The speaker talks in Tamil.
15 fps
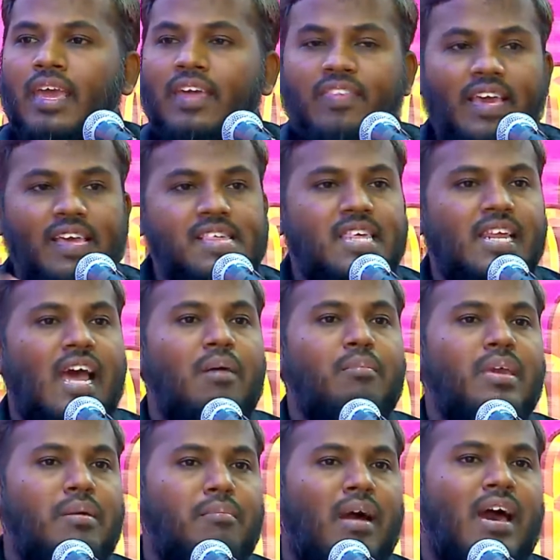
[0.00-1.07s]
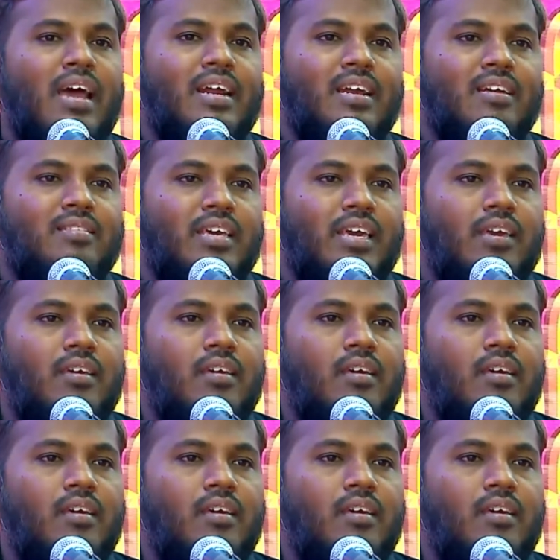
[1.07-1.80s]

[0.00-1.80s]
இந்த இஸ்லாமிய மார்க்கத்தை